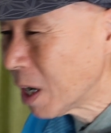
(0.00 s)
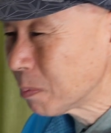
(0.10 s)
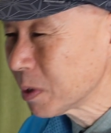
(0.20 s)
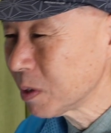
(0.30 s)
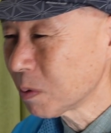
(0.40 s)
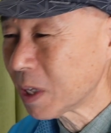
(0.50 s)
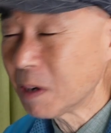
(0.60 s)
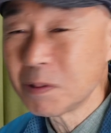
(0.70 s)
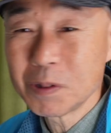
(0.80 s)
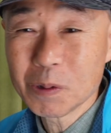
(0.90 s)
アプリの
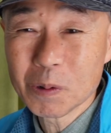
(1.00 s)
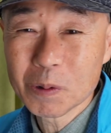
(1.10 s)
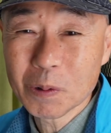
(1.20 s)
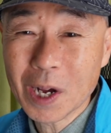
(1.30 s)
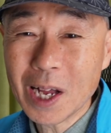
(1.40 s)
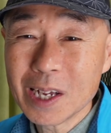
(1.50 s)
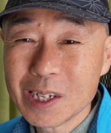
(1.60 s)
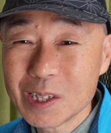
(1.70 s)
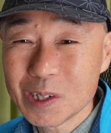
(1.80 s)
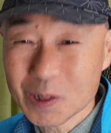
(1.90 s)
ダウンロードが
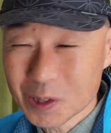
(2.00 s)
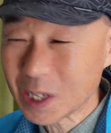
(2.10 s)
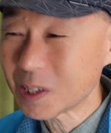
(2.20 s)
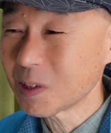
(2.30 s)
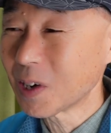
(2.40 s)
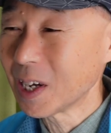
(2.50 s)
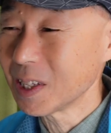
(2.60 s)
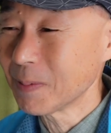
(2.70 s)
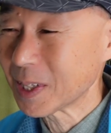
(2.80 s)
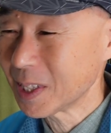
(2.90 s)
必要ですと書い
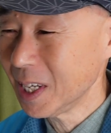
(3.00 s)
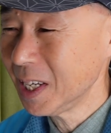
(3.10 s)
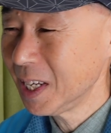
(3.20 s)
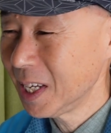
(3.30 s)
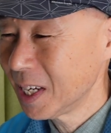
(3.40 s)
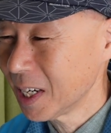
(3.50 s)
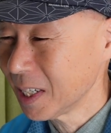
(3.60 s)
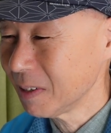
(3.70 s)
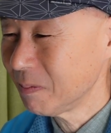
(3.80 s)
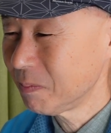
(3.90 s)
てますね。はい。